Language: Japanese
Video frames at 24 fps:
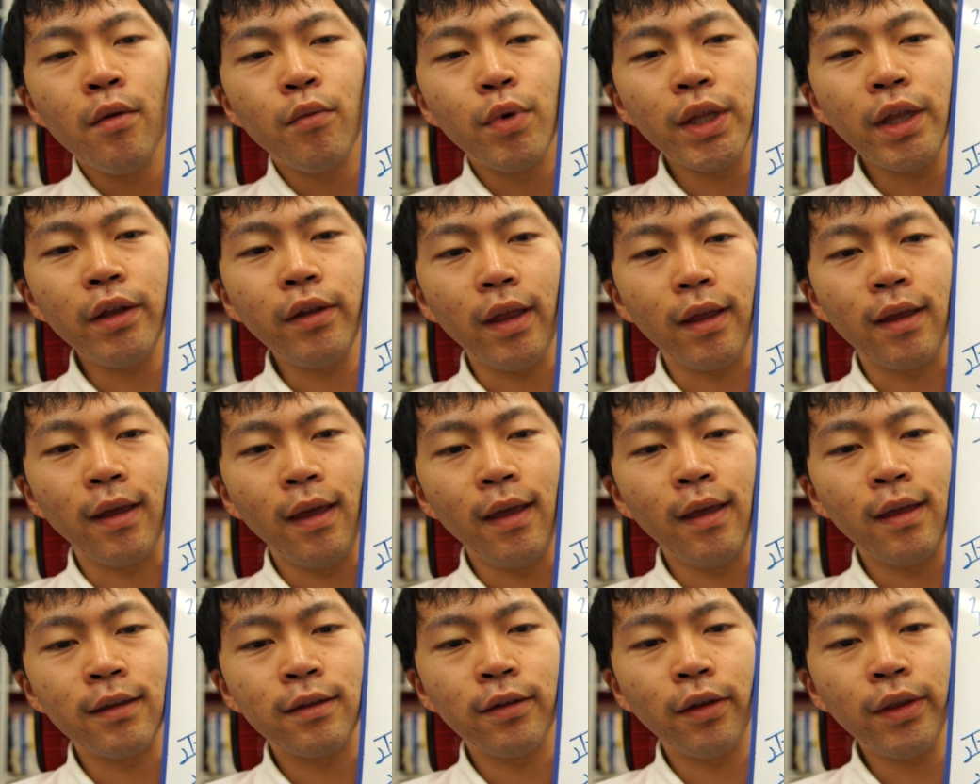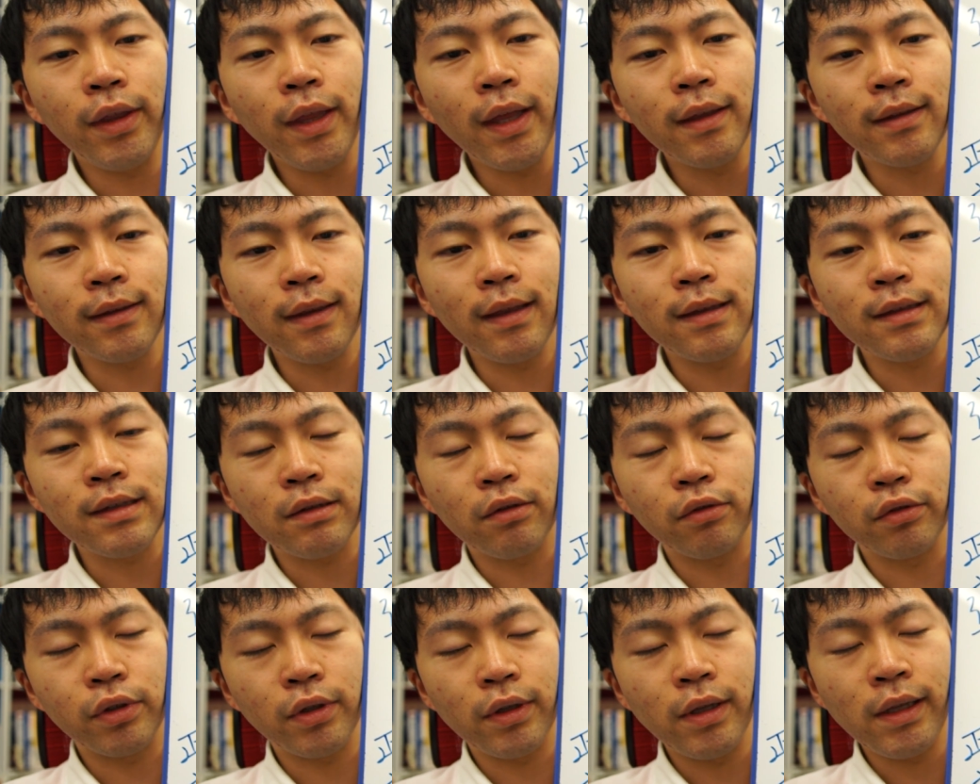まあ、なので、えー、そういったですね、仕
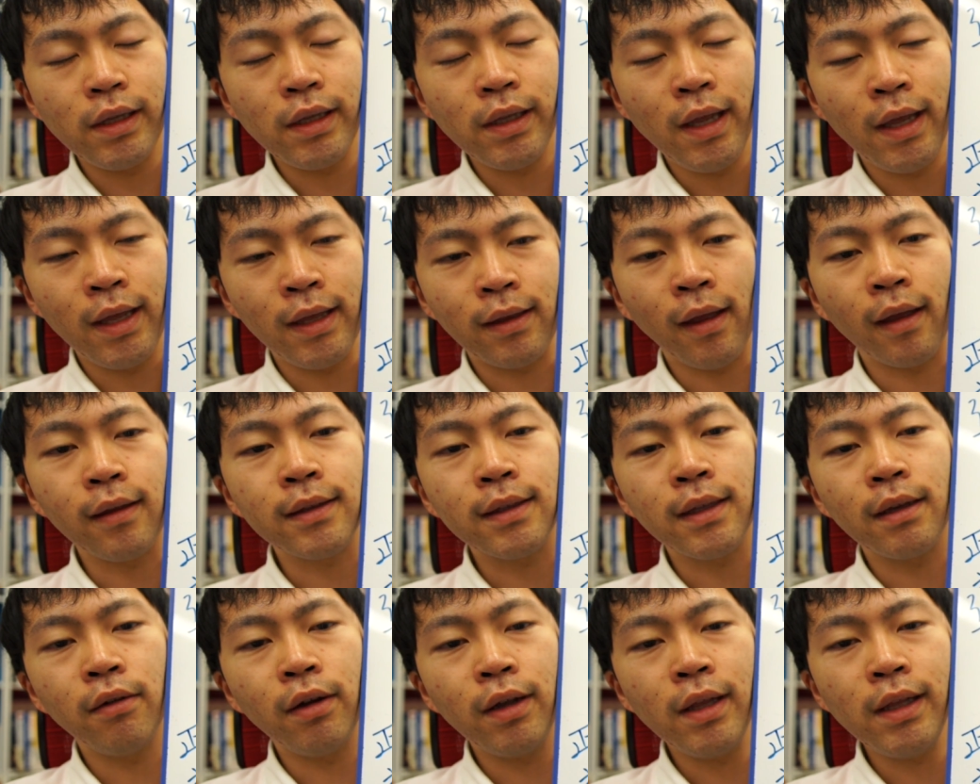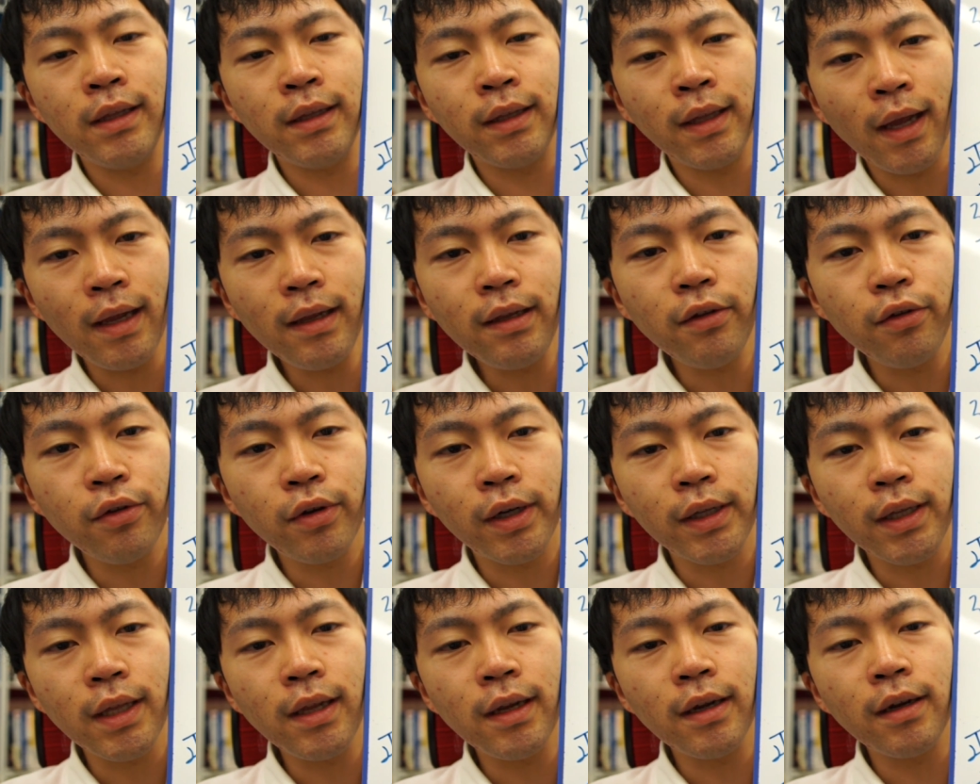事に携わ触りたいという
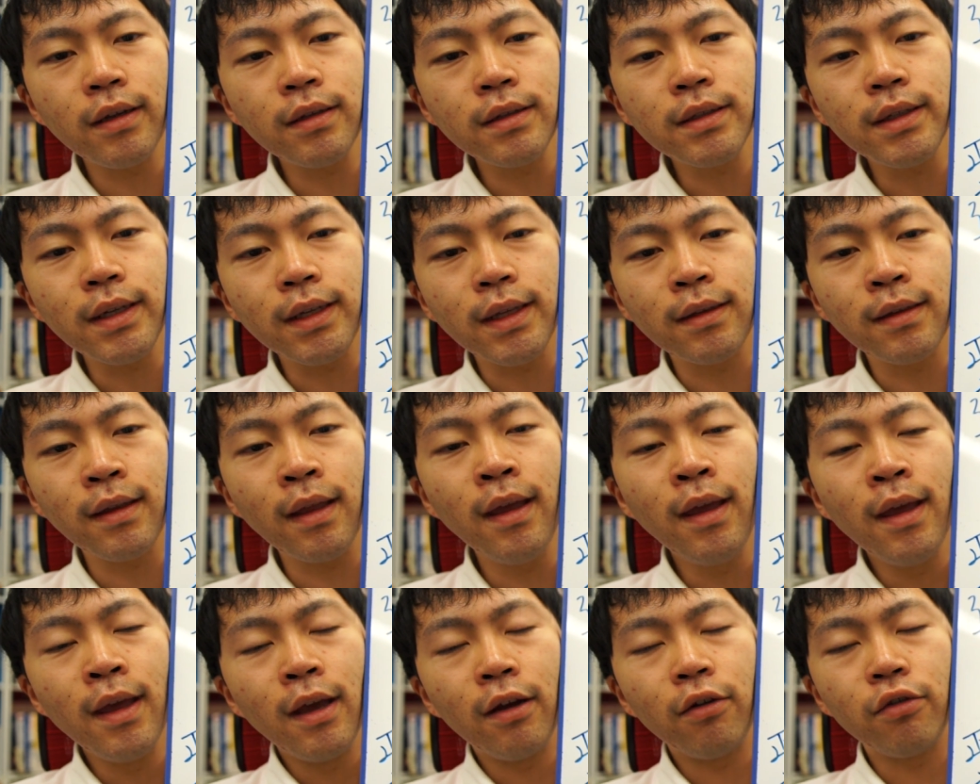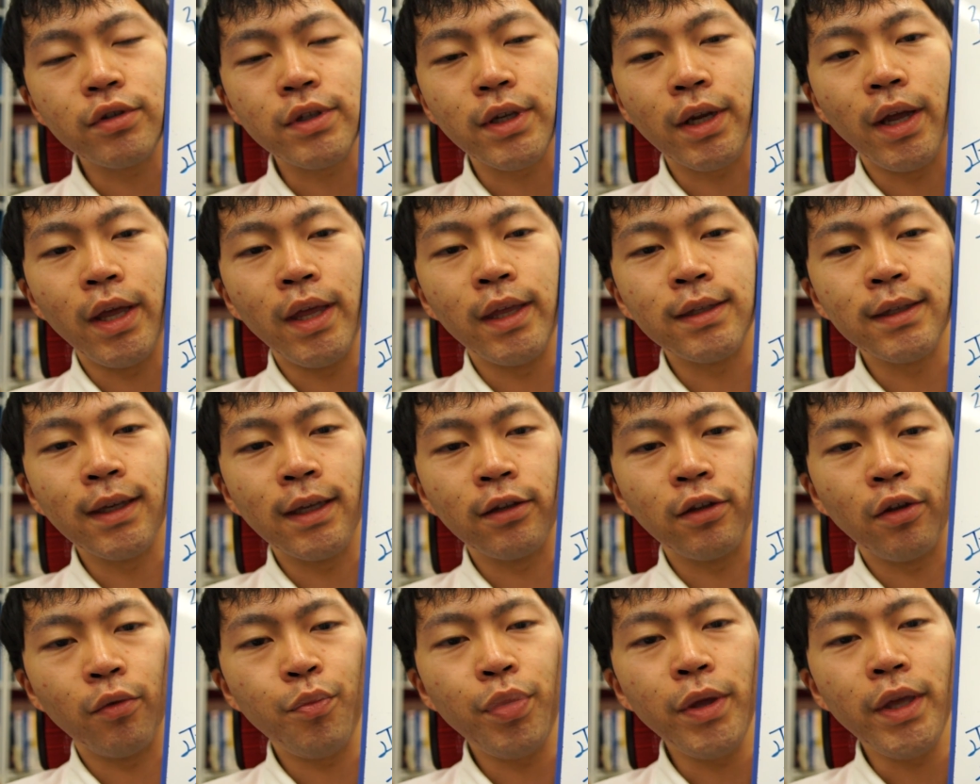方に関してはですね、こちら
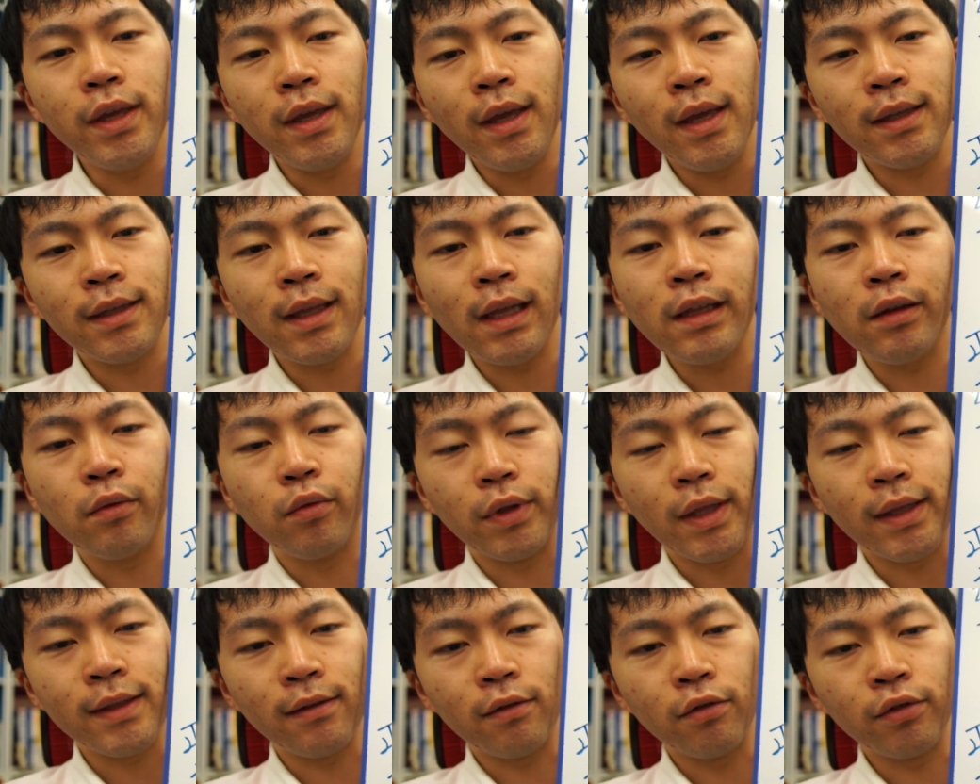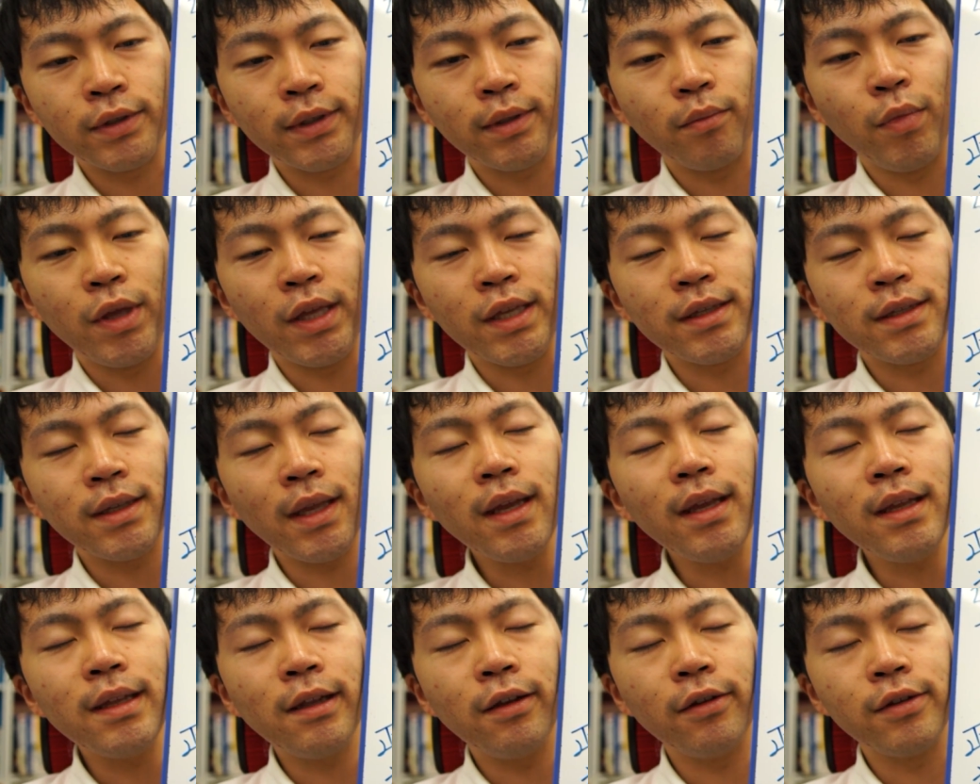エスアンドピー、えー、ぜひともですね、お勧めし
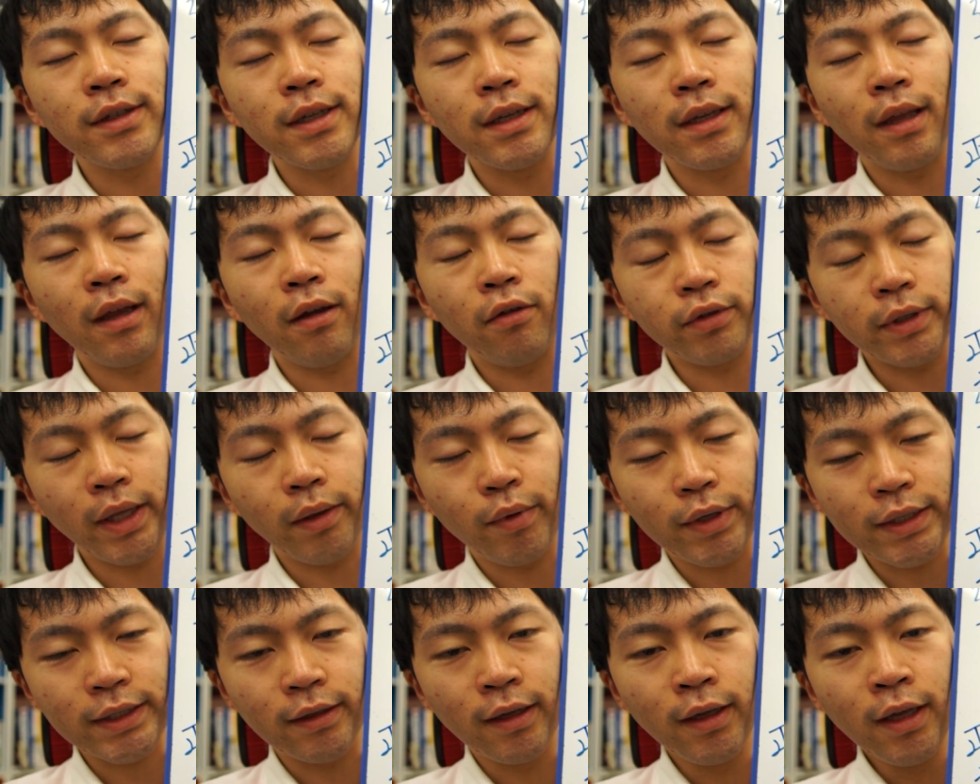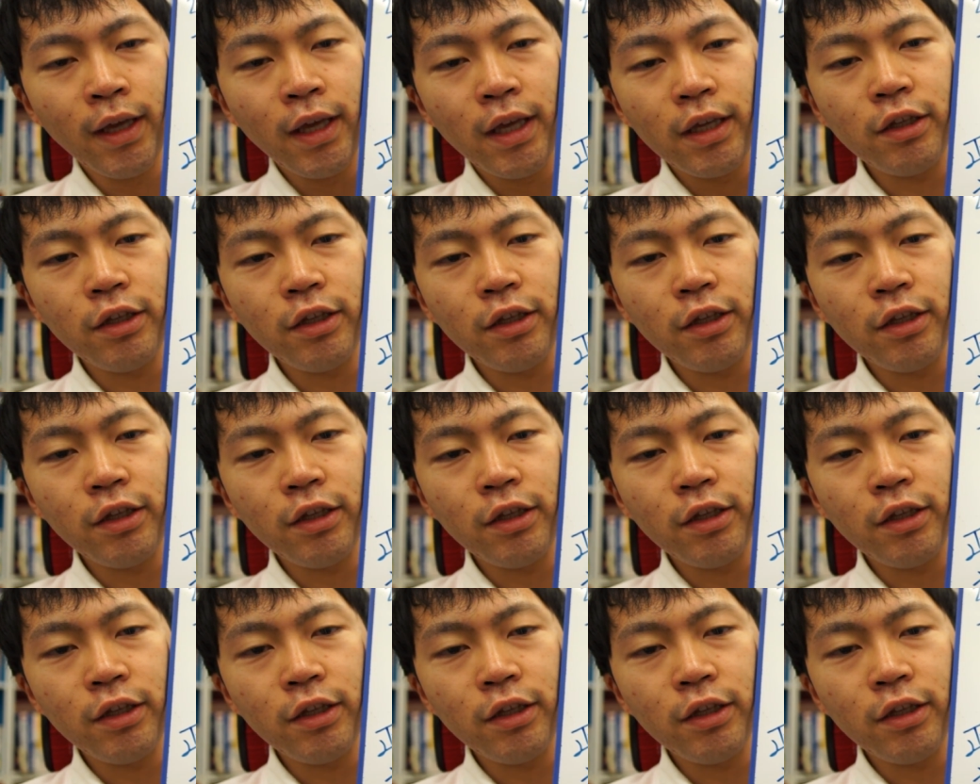たい求人でございます。